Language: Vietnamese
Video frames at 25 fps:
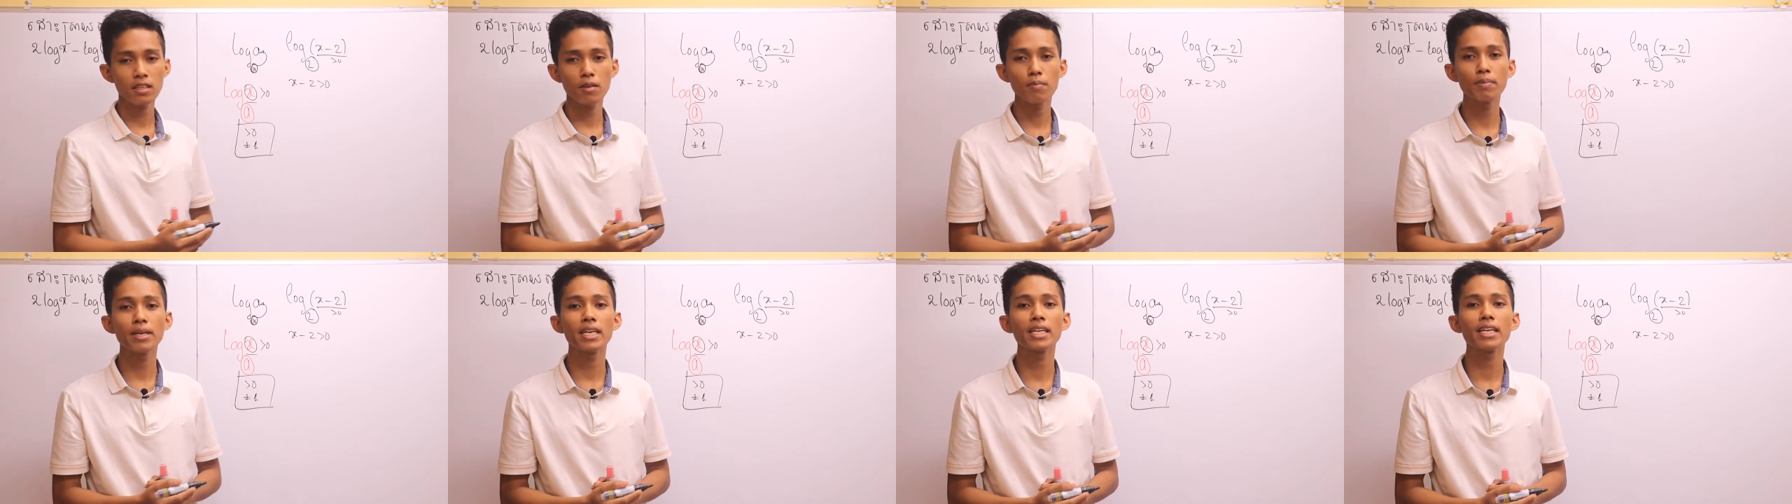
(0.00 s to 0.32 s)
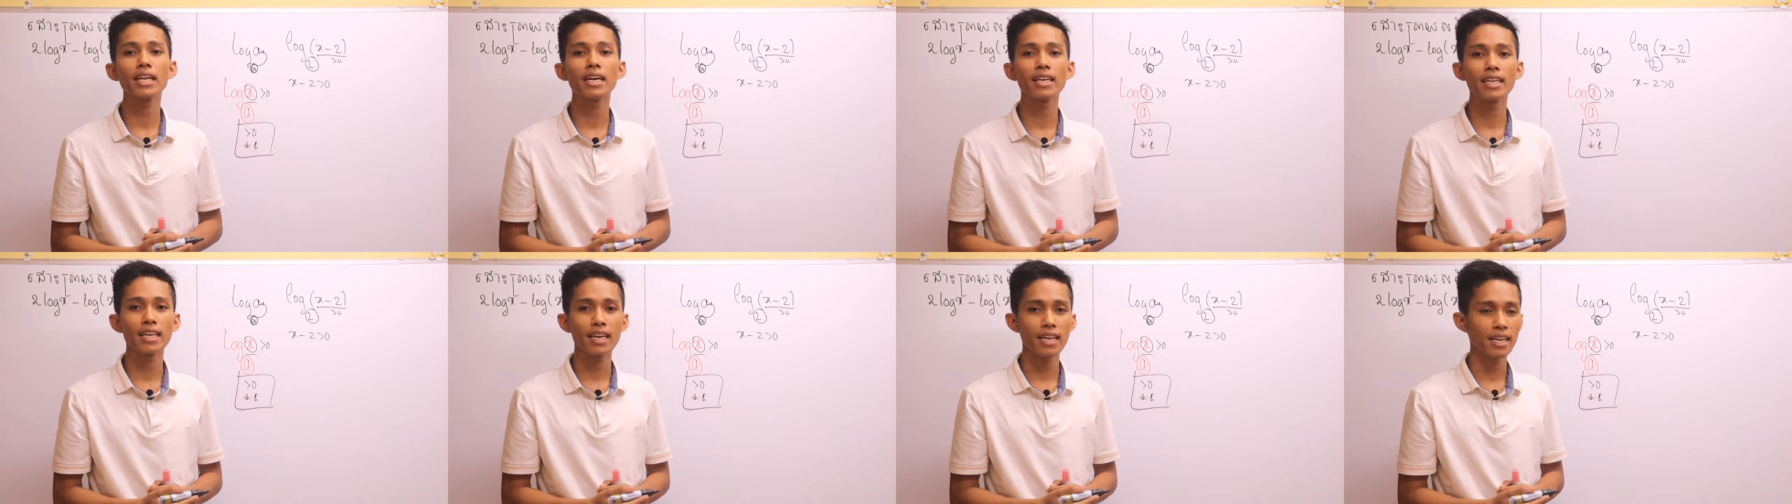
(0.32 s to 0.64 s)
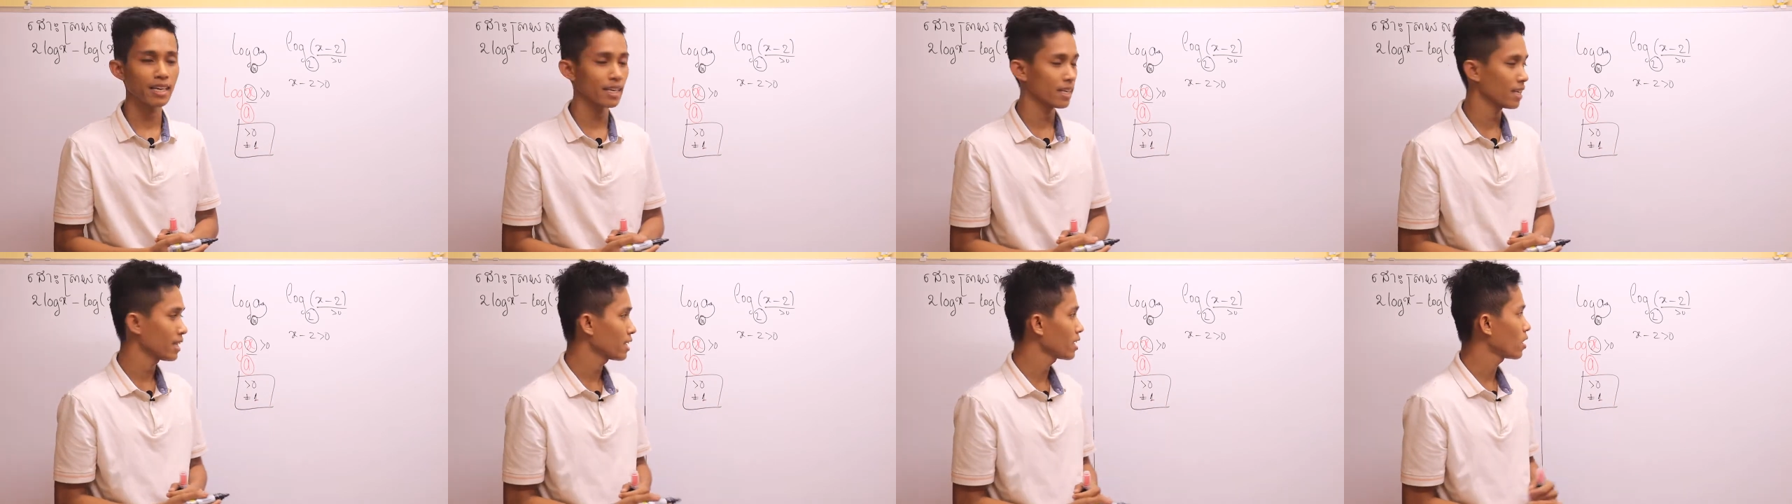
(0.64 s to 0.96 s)
cái mình này
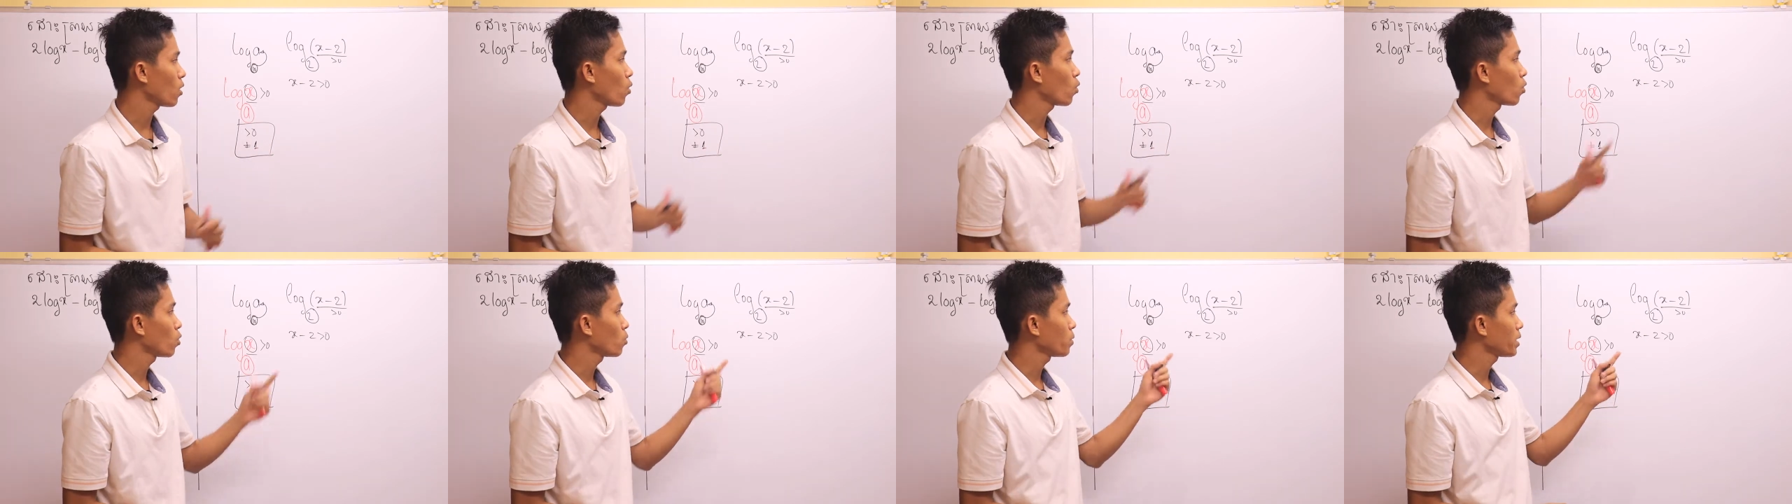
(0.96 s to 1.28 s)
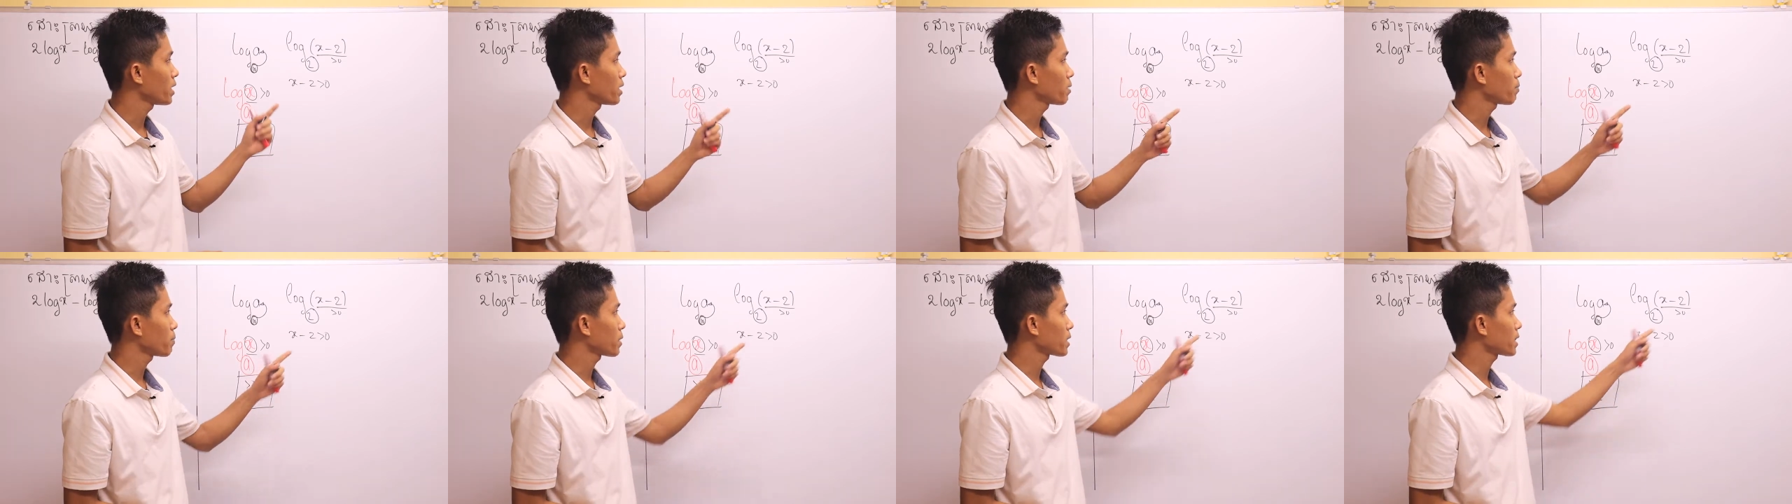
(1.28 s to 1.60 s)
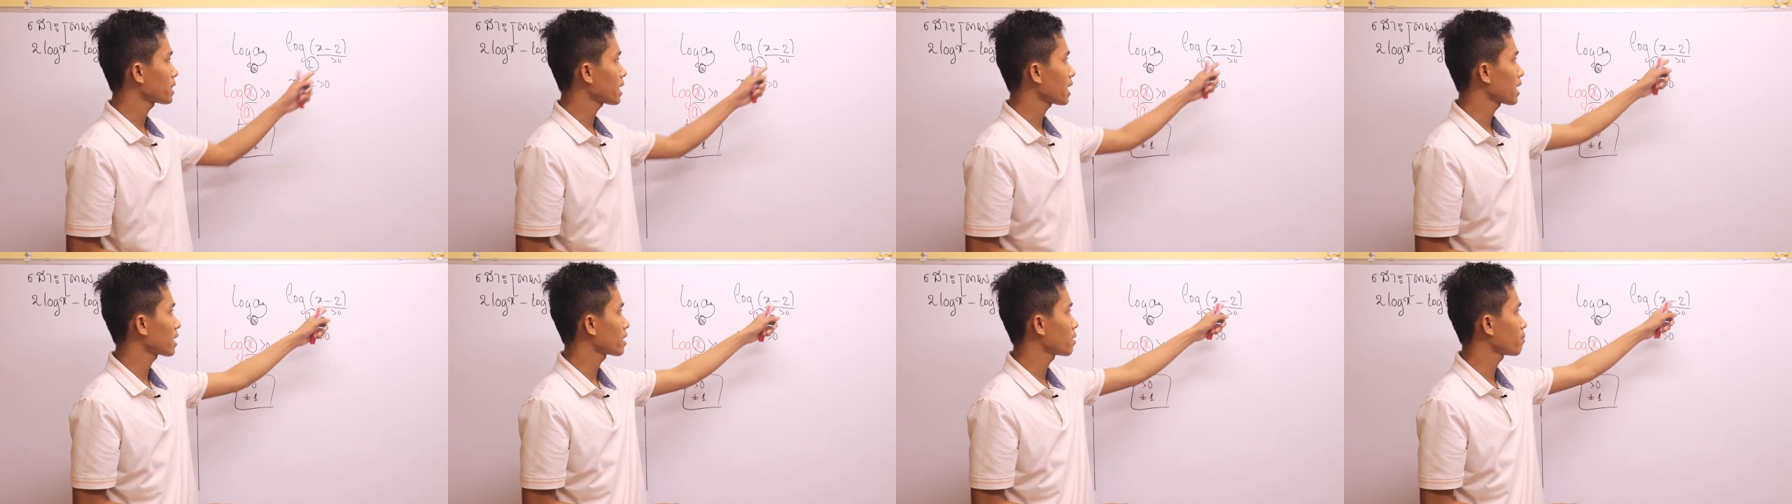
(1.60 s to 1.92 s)
cô với bắn
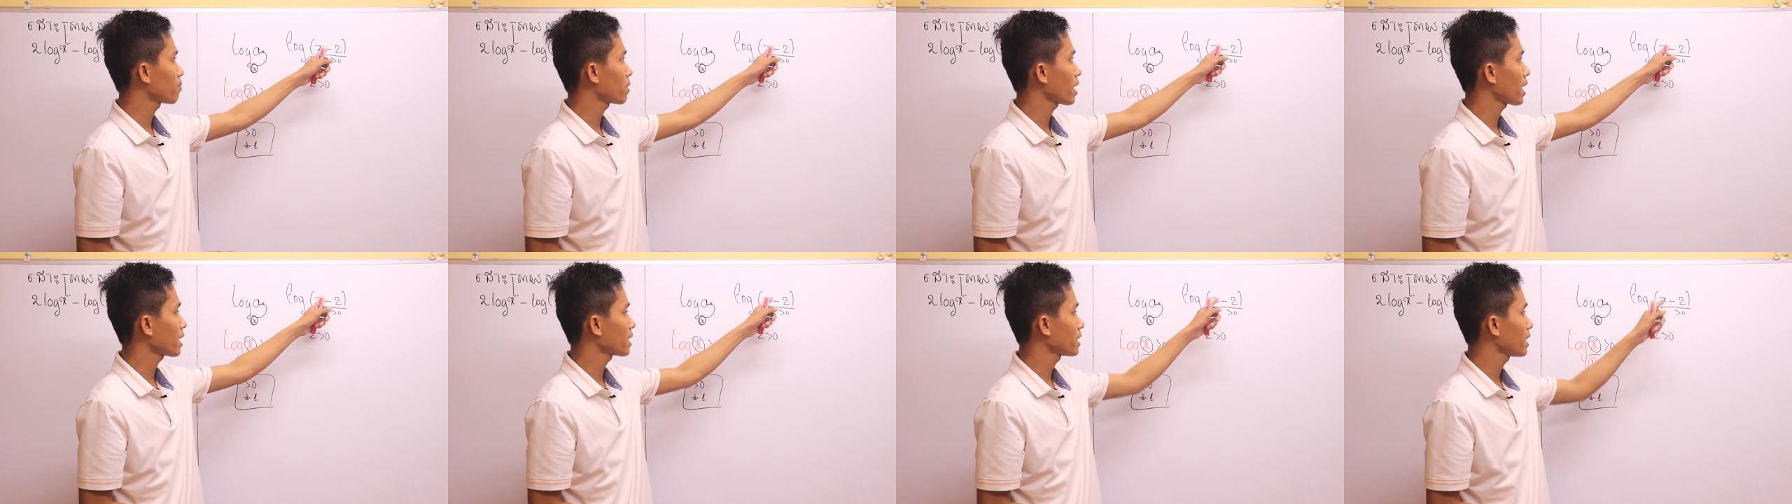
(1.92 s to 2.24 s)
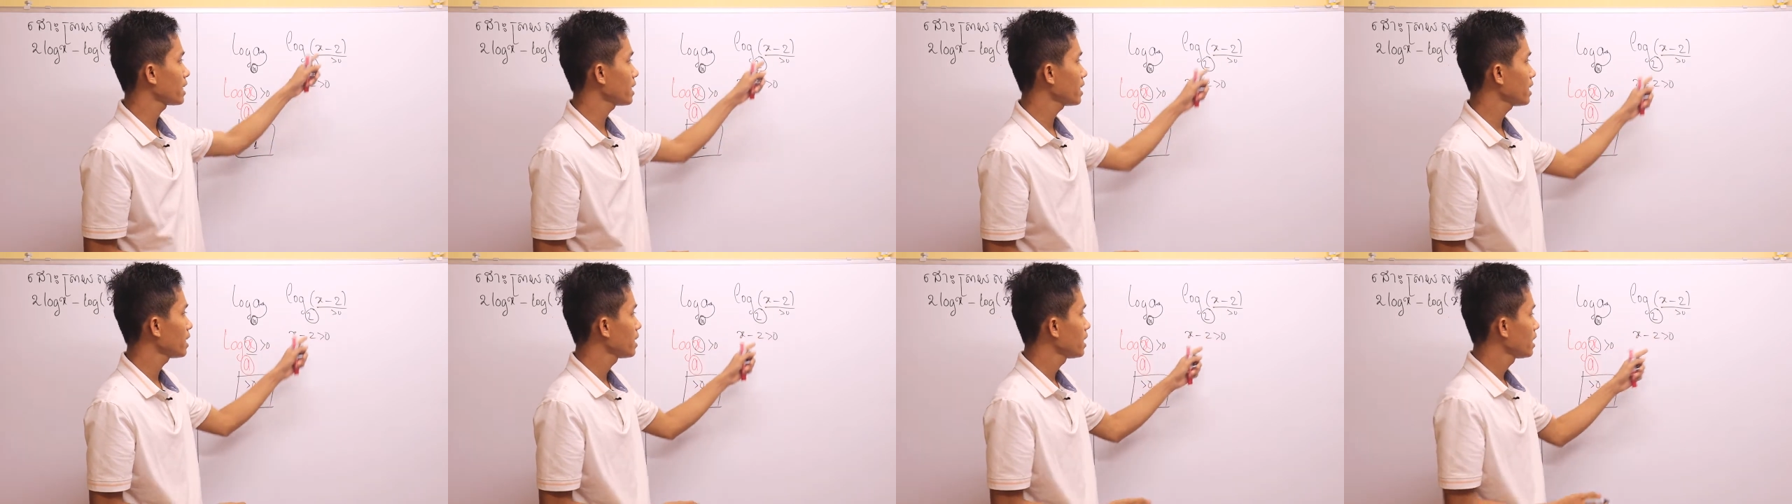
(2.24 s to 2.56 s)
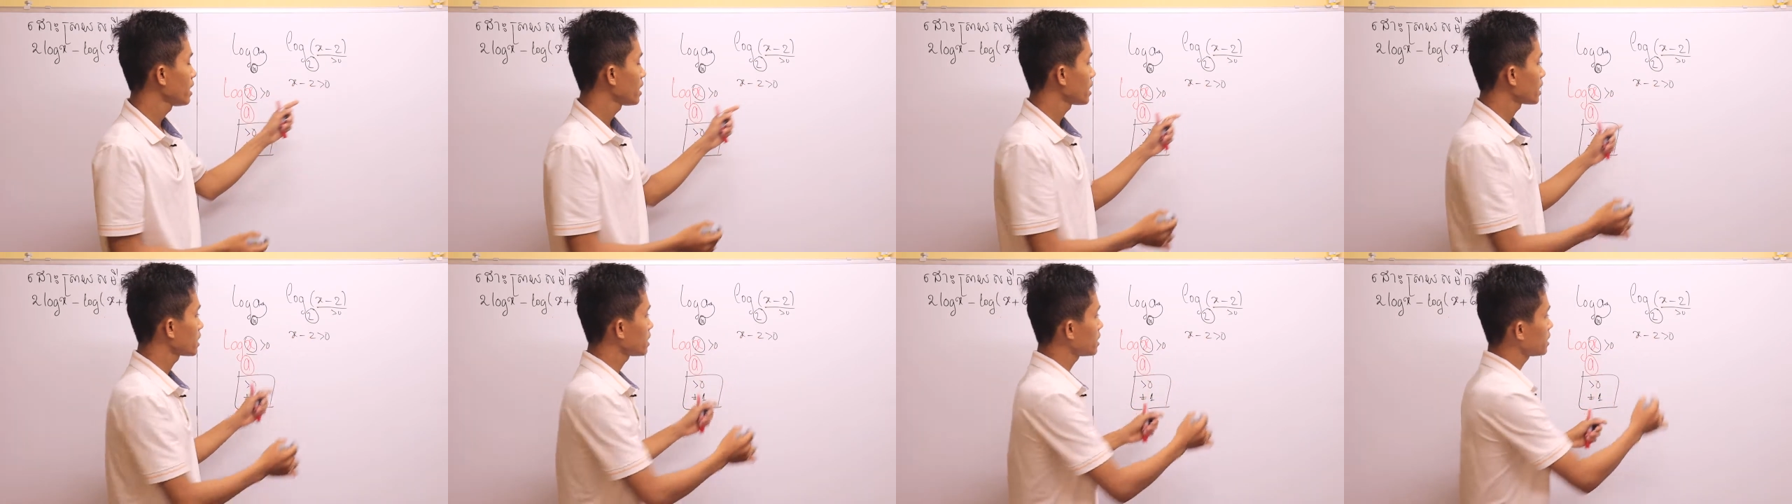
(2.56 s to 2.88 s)
ta đầm lại đấy
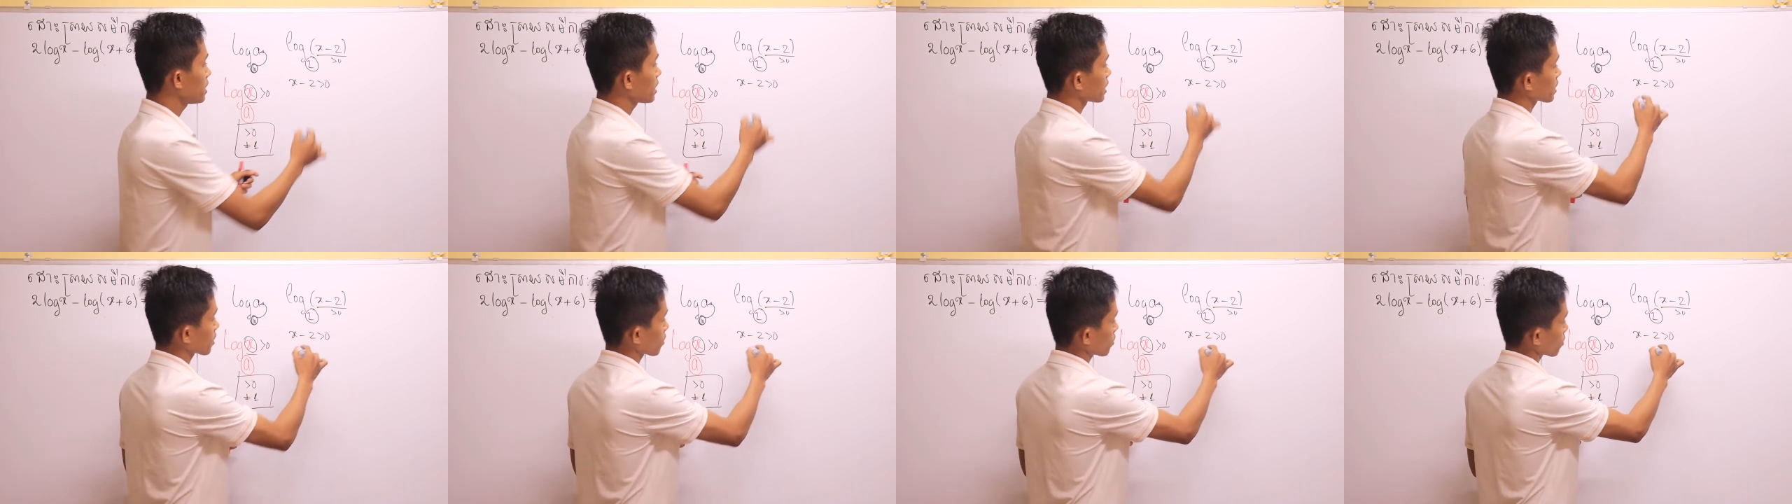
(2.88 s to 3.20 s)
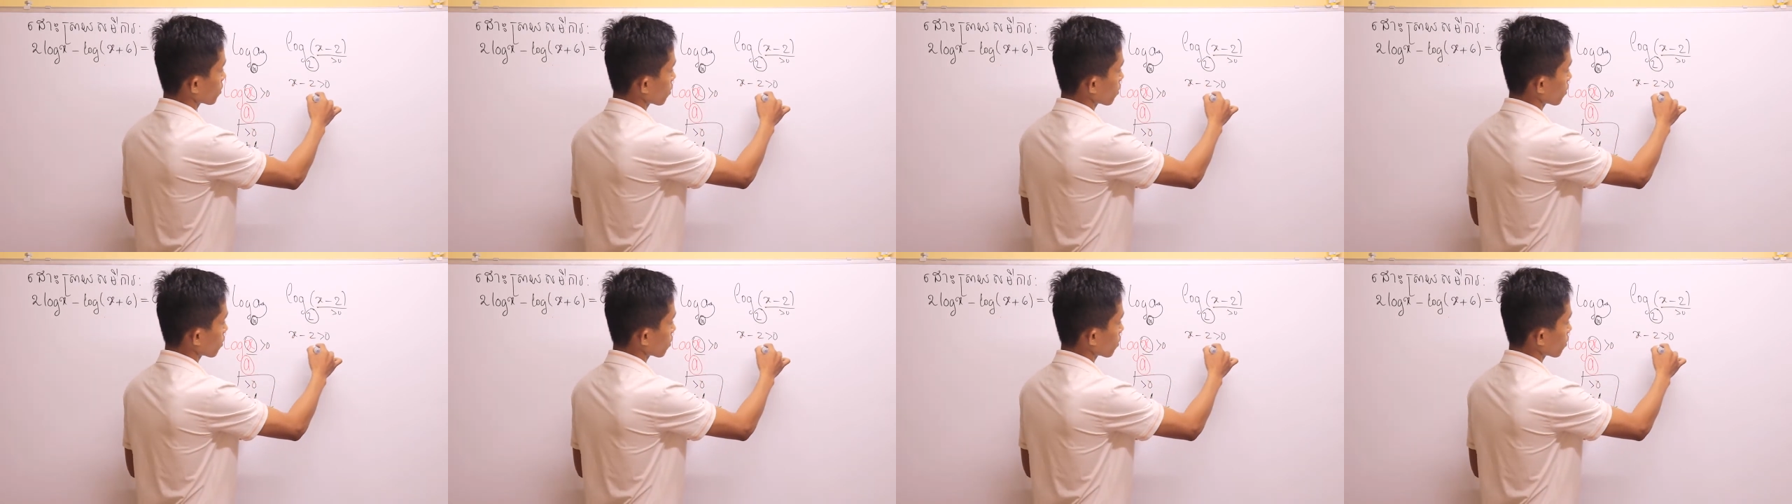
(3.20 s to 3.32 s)
cứ dương thỏ